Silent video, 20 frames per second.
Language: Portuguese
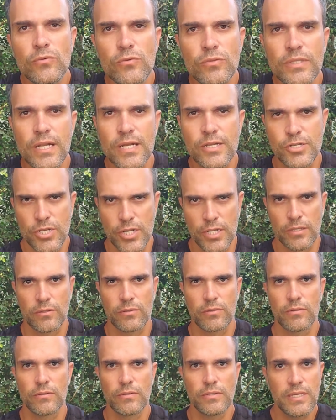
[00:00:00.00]
o
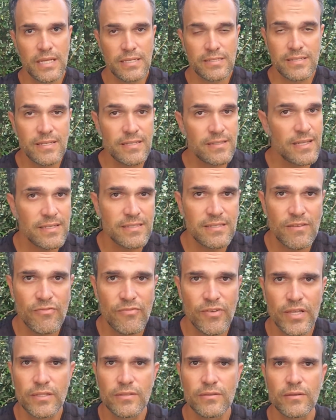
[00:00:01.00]
trajeto? E é assim que tem que ser
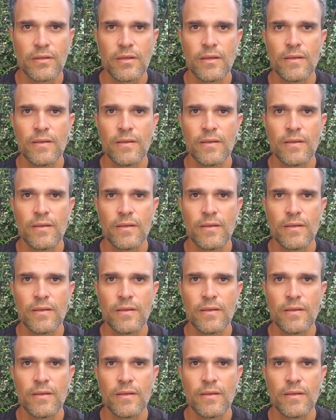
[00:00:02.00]
feito.